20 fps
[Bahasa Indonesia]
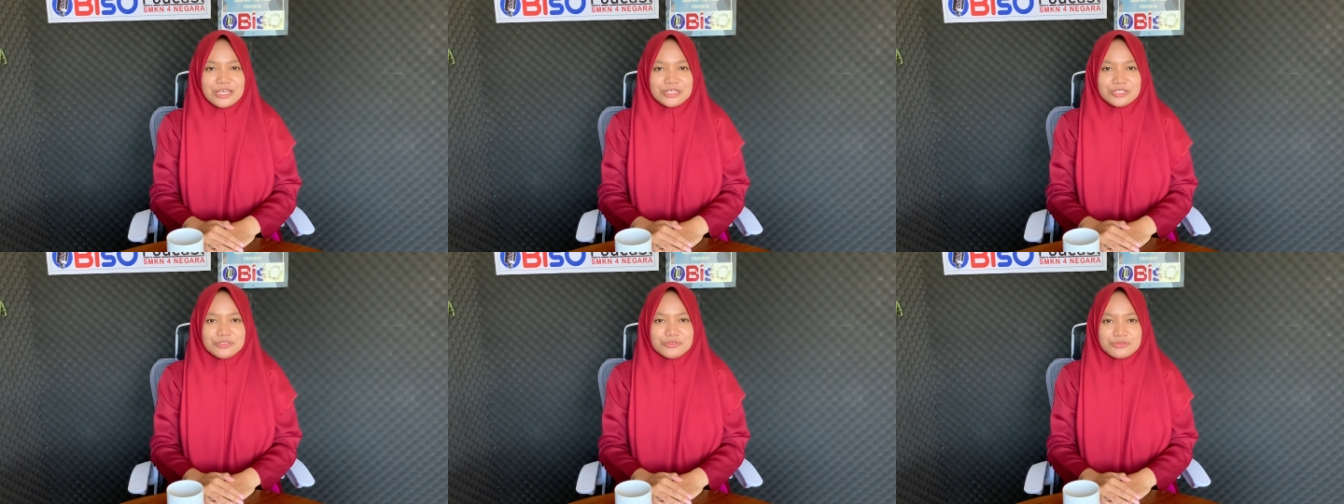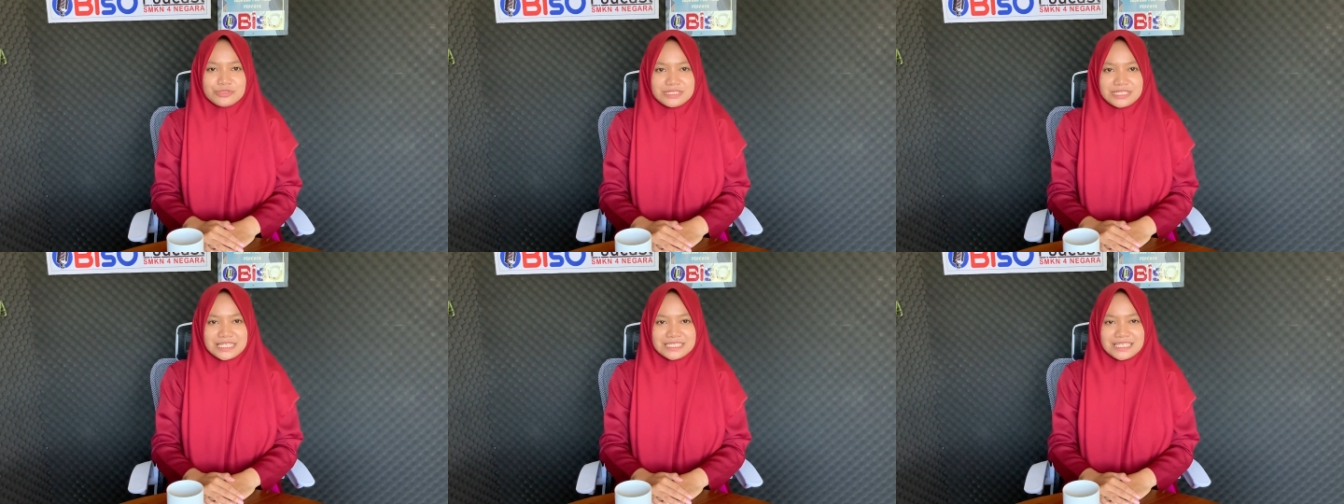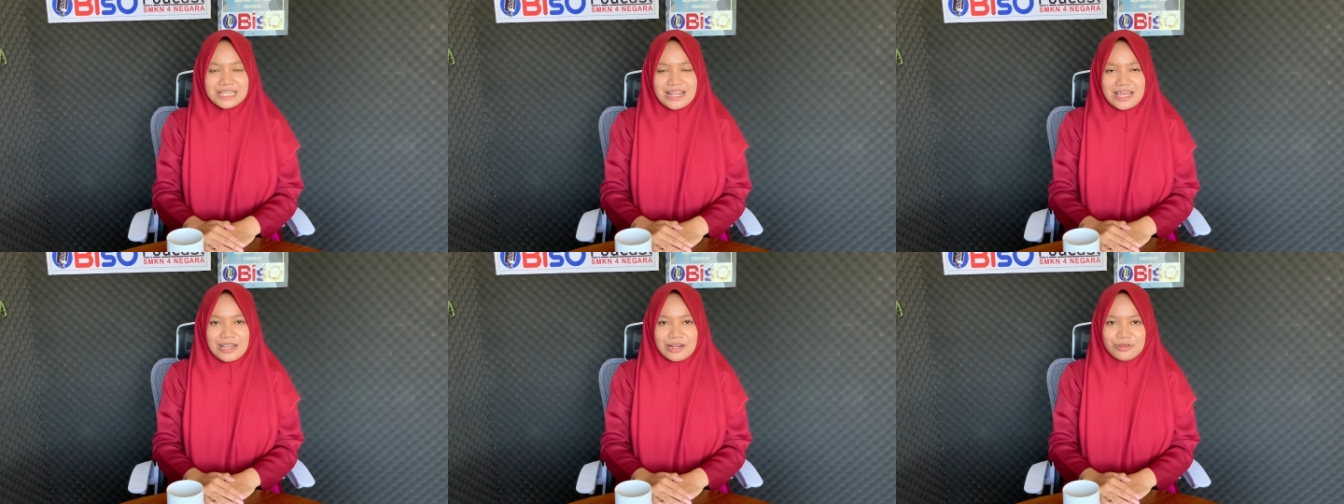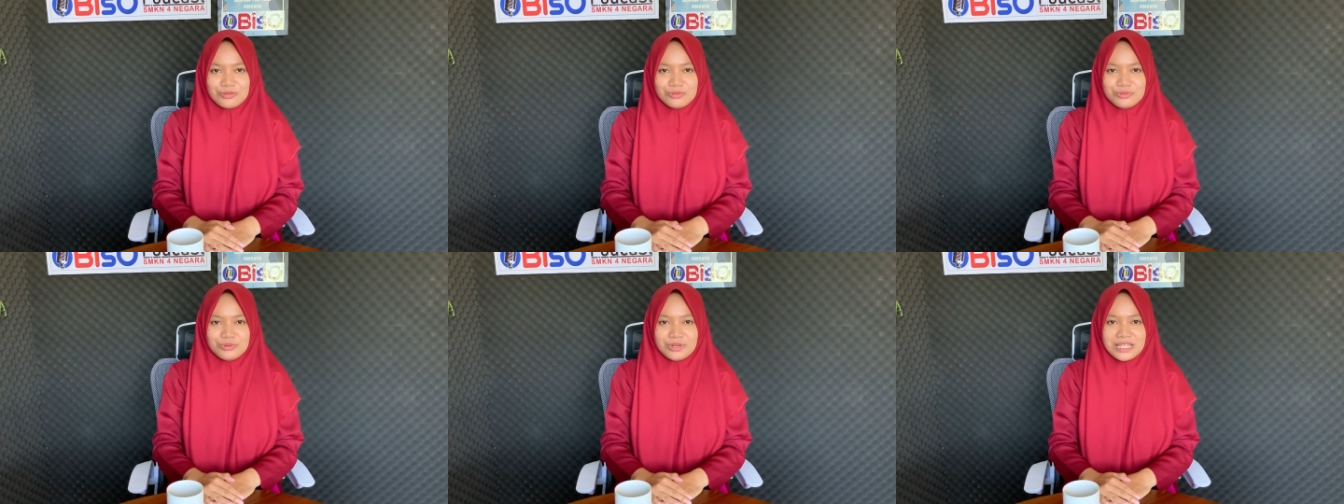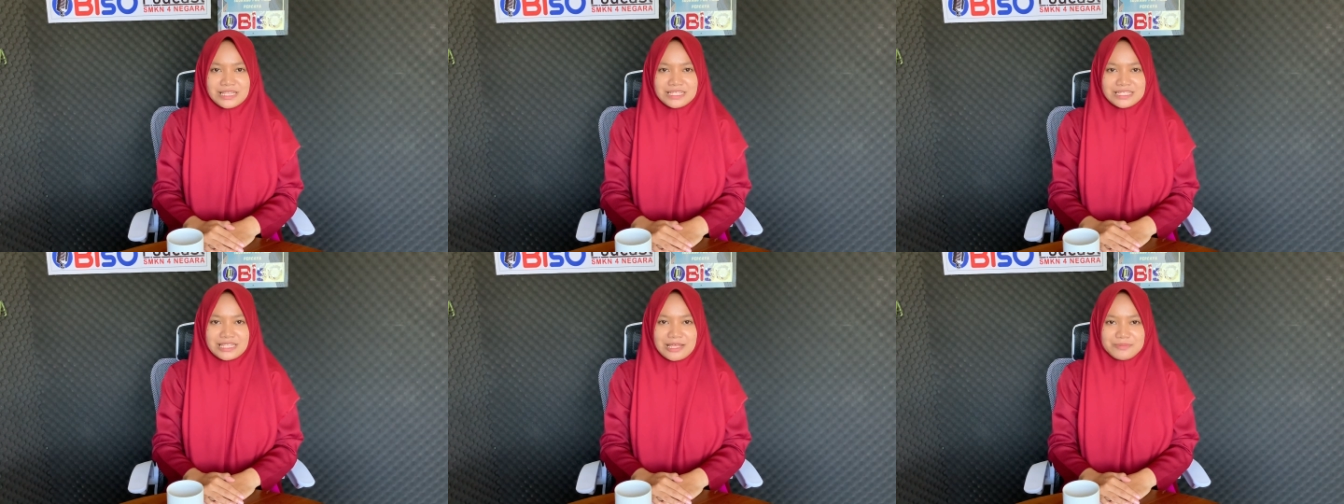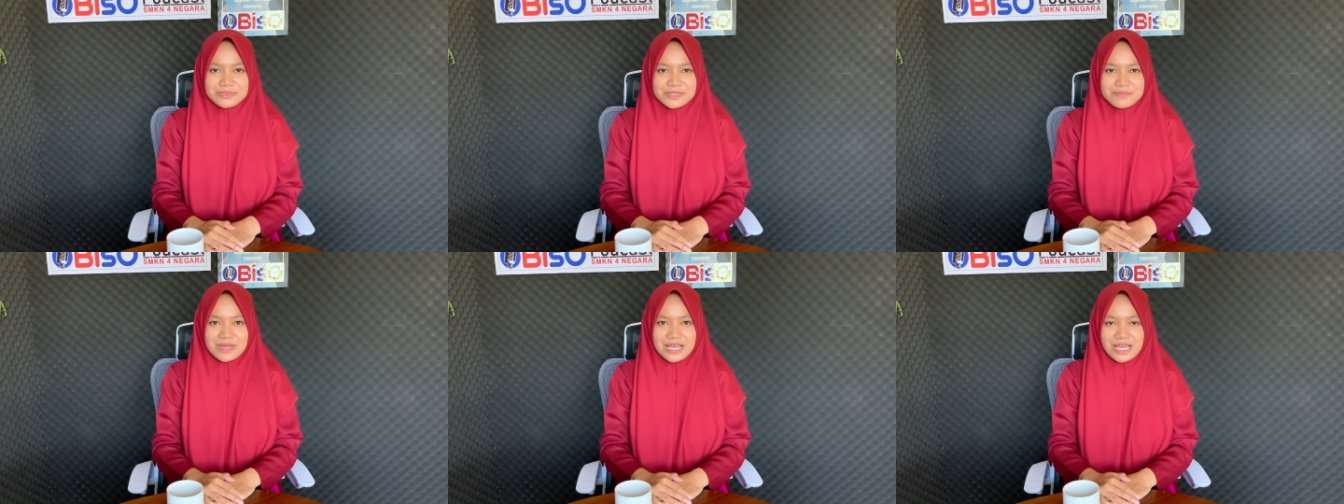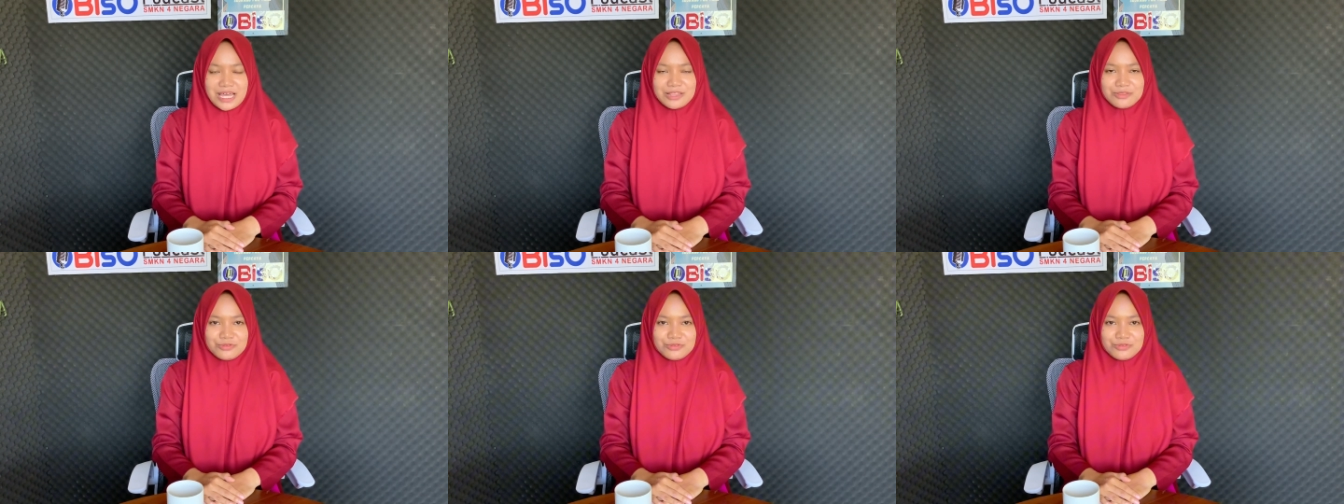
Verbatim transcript: Sukses selalu dan tetap semangat